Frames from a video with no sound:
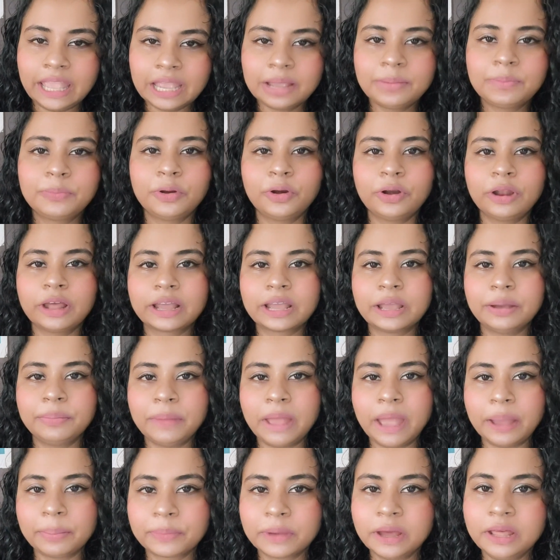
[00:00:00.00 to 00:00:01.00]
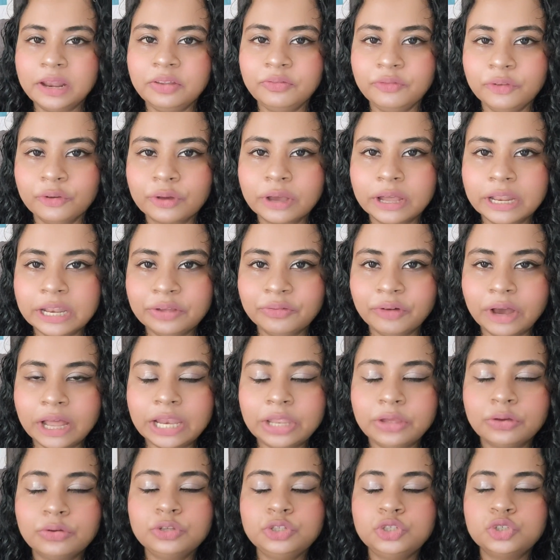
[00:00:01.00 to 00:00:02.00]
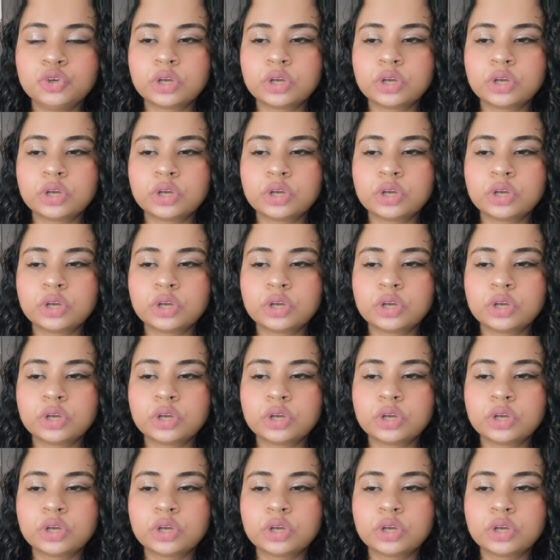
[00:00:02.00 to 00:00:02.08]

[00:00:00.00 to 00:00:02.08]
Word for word: एक प्रोडक्ट का मैं आपका रिव्यू करने वाली हूँ